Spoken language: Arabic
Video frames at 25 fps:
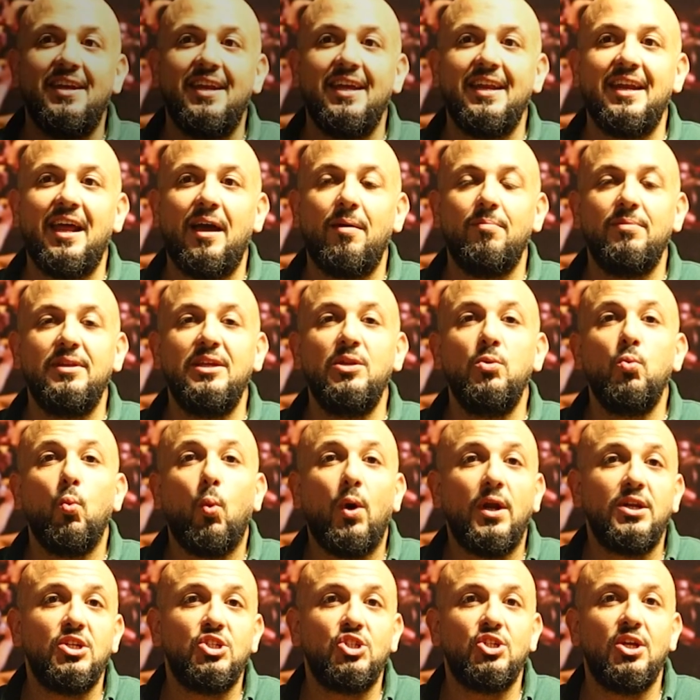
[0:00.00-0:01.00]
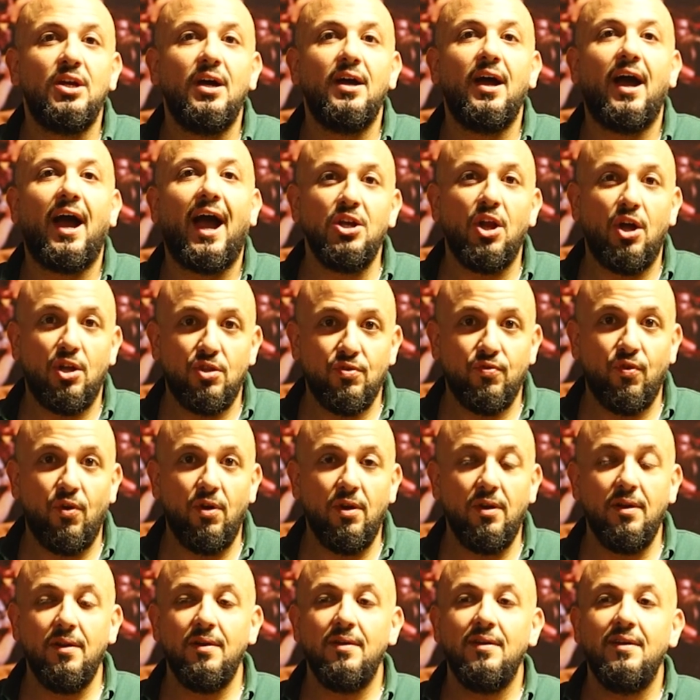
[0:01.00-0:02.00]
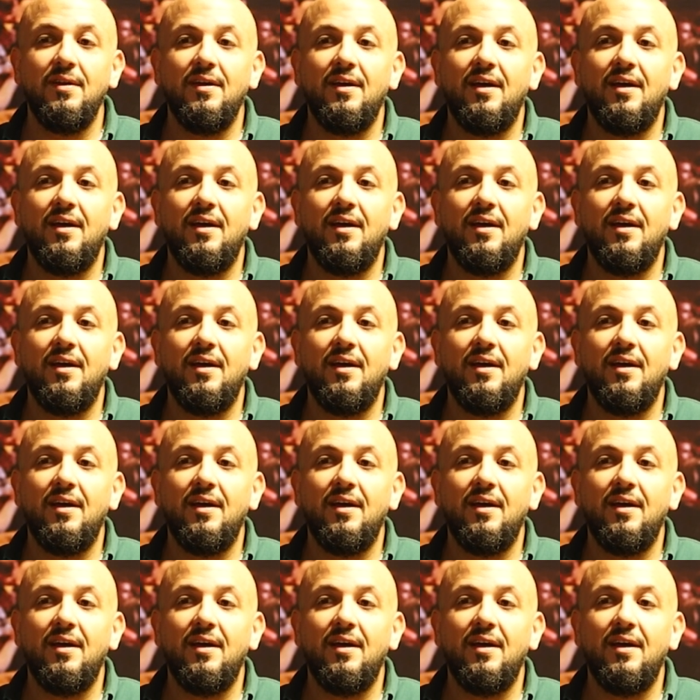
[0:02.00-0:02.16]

ان احنا عاملين ورشه للاطفال